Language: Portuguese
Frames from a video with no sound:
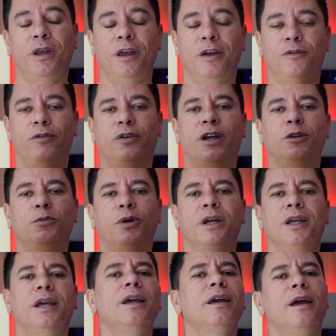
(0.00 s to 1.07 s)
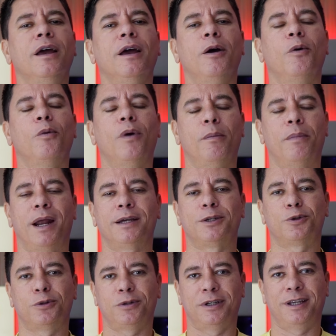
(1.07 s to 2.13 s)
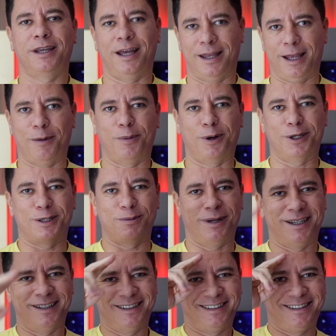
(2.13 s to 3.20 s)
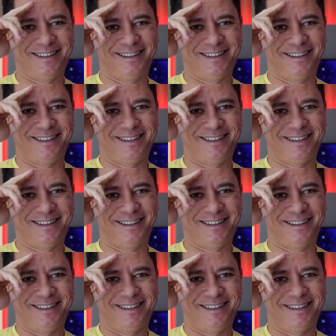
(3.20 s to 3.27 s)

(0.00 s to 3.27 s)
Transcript: Eu vou ficando por aqui. Um abraço e até a próxima.